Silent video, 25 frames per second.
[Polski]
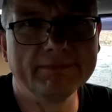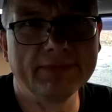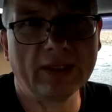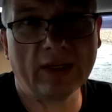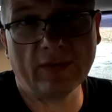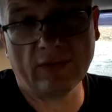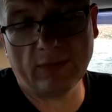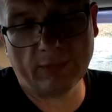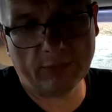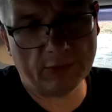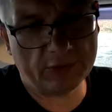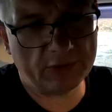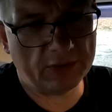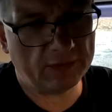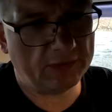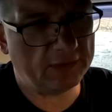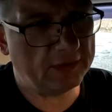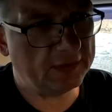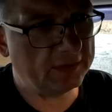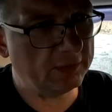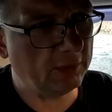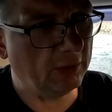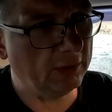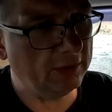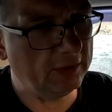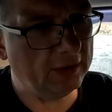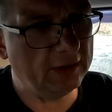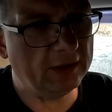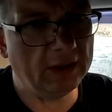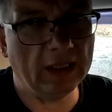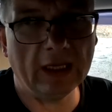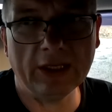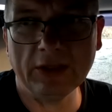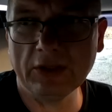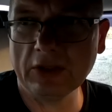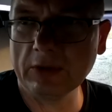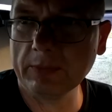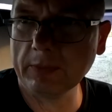prawie po 9 zł,
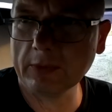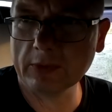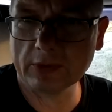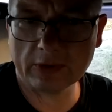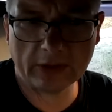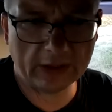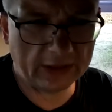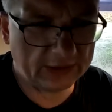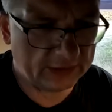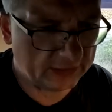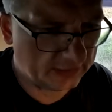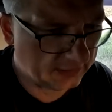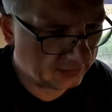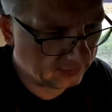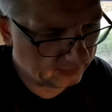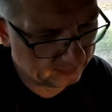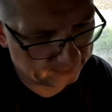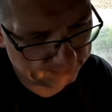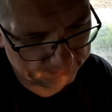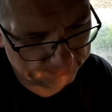dla nich po 6.